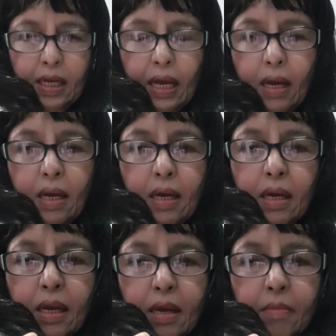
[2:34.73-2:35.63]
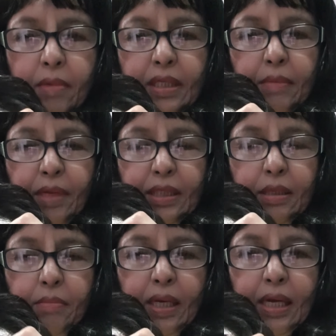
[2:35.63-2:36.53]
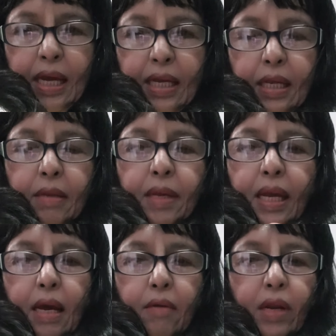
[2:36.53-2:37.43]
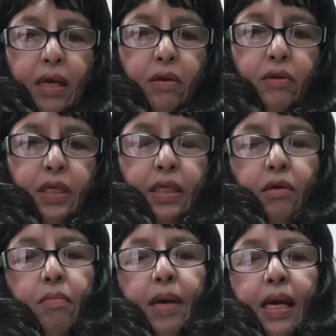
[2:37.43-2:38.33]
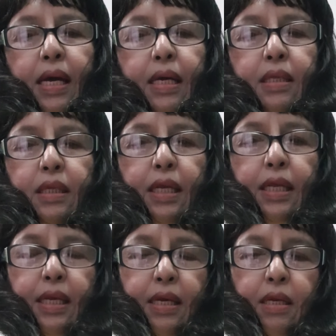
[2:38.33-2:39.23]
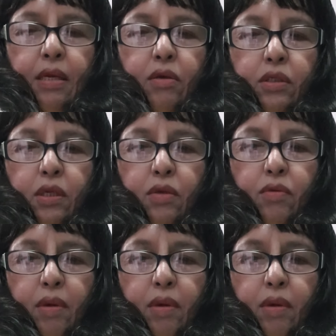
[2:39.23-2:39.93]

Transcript: ยค่ะ มันจะไม่เสมอกันเห็นไหมคะ เวลาเราดึงออกมาอย่างเงี้ย เราก็จะรู้